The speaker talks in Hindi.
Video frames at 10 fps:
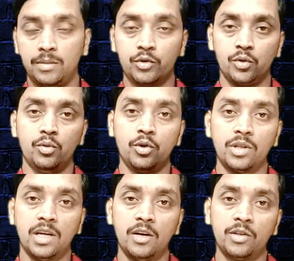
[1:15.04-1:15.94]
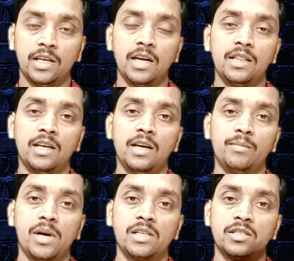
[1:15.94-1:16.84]
फिल्म शुरू होता है और दिखाता है
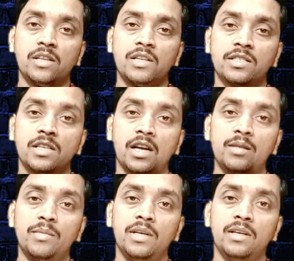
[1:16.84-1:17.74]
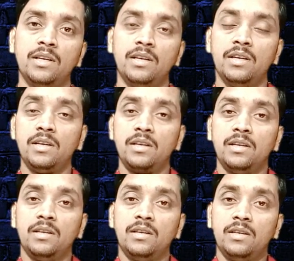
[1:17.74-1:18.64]
कि पाकिस्तान से आदमी
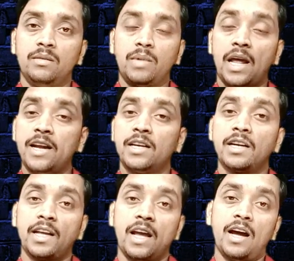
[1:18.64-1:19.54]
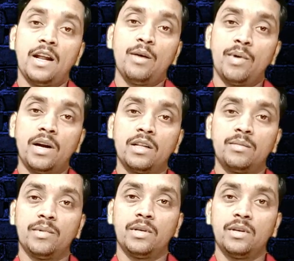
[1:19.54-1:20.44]
पलायन करके आ रहा है
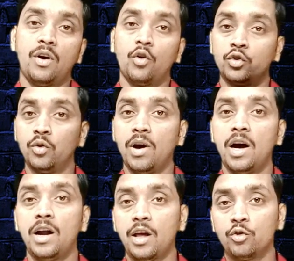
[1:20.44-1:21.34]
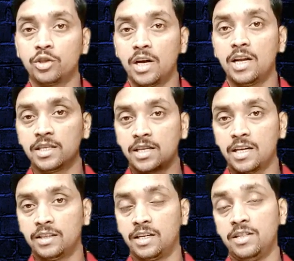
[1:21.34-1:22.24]
भारत में और जो आ रहा है वो सारे के
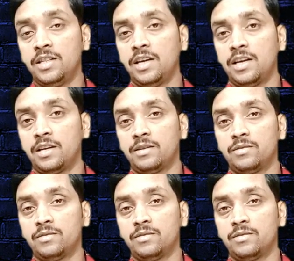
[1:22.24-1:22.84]
सारे दरिंदे हैं